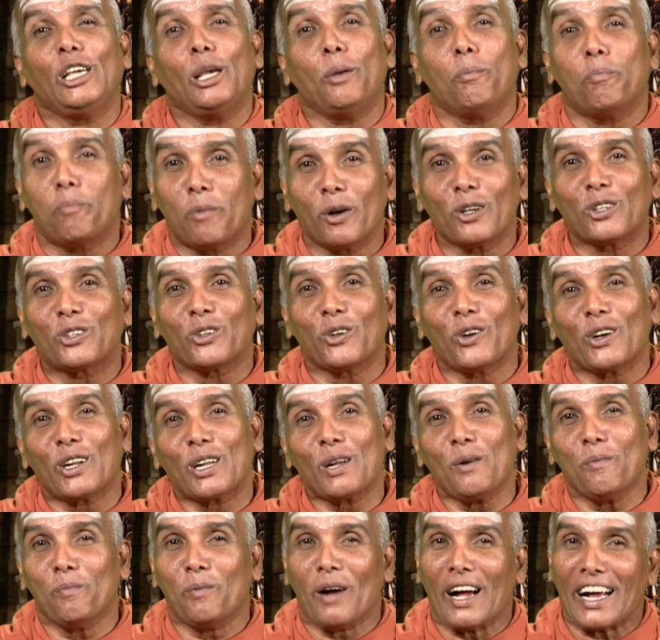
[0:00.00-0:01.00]
இப்போ
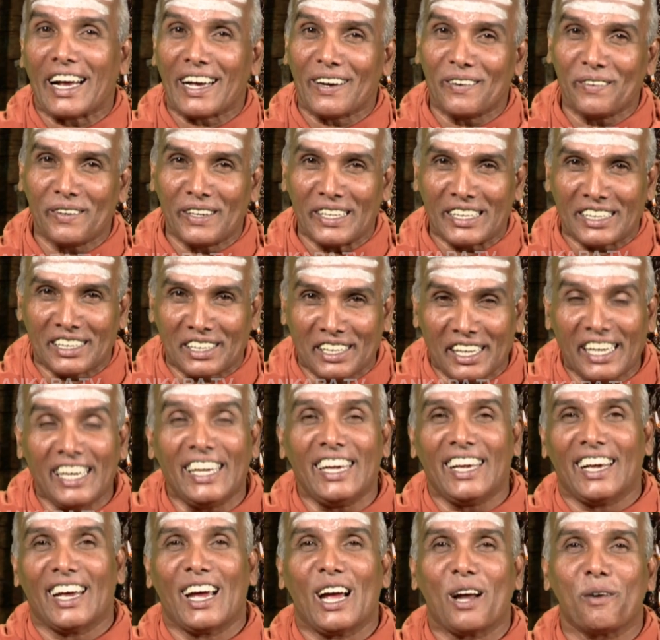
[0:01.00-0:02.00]
சொல்கிற பகவதி
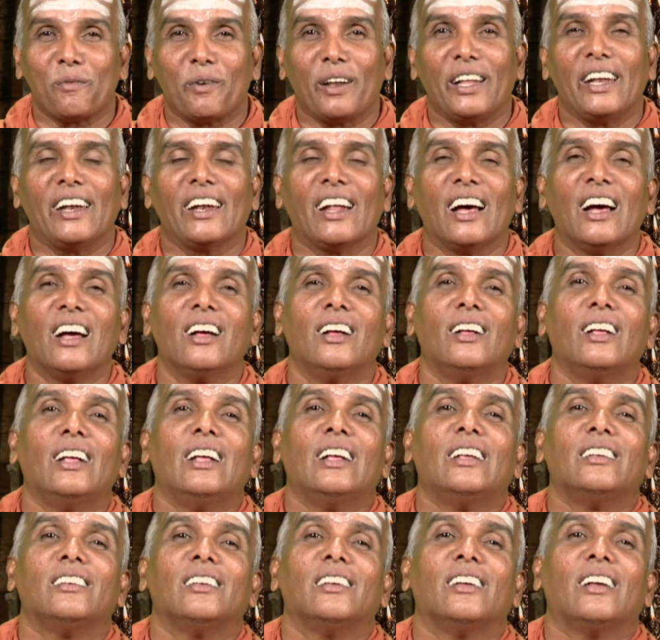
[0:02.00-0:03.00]
அப்படின்னா
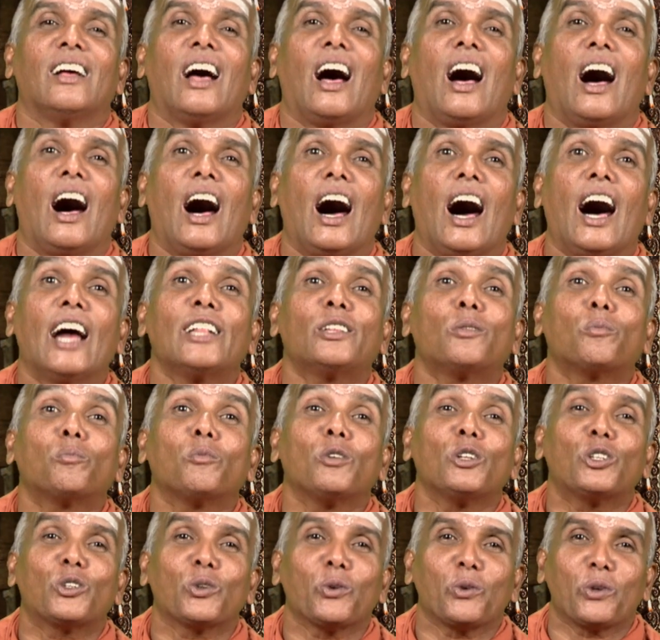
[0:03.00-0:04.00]

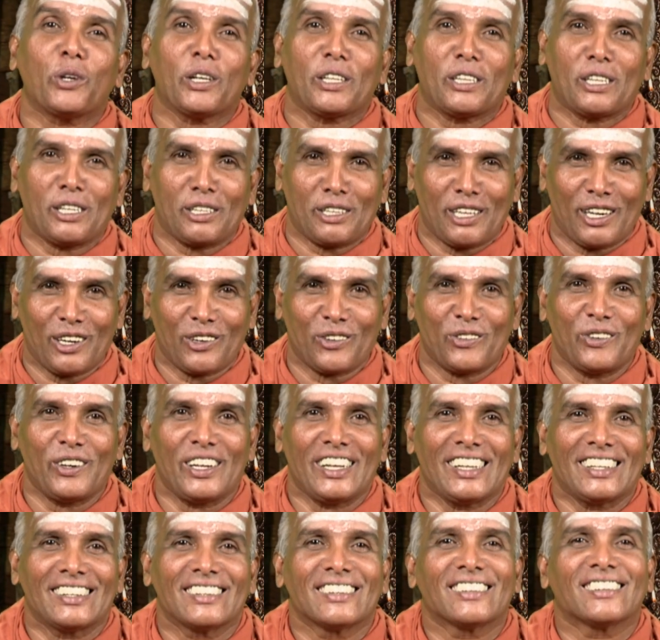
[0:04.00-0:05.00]
ஆத்ம சௌக்கியத்தை
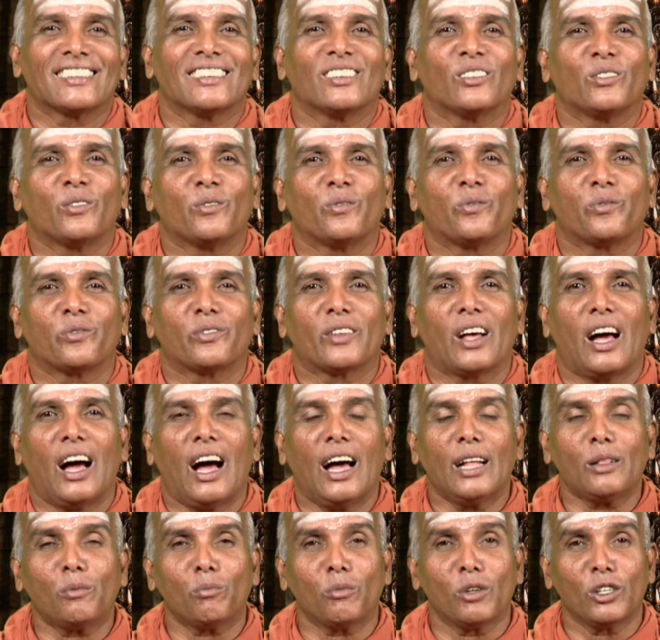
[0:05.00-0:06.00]
தரக்கூடிய
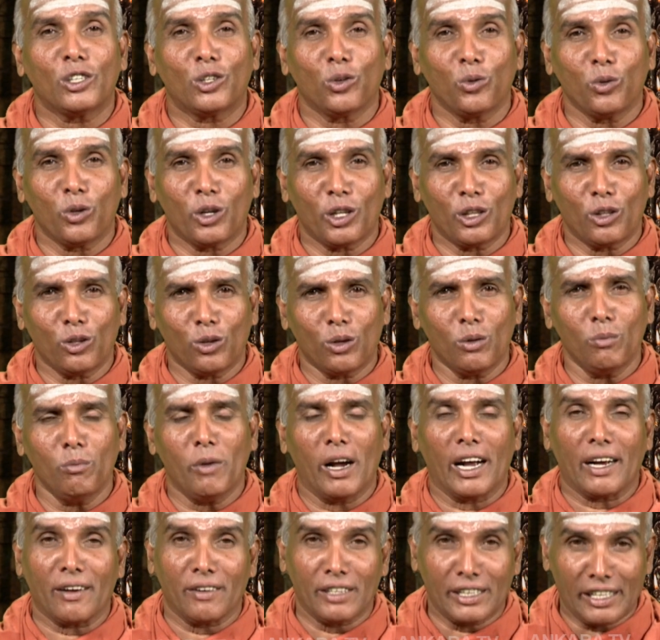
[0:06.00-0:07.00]
ஆத்ம சௌக்கியத்துக்கும்
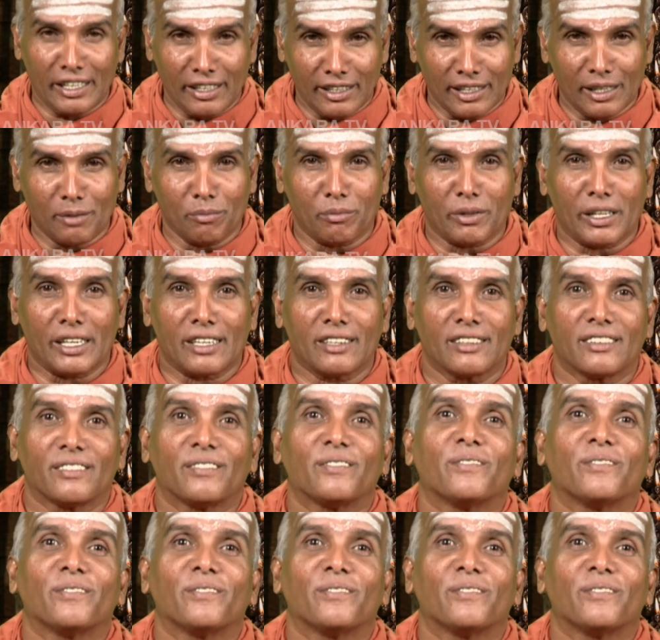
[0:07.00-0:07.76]
பகவதின்னு தான் பேர்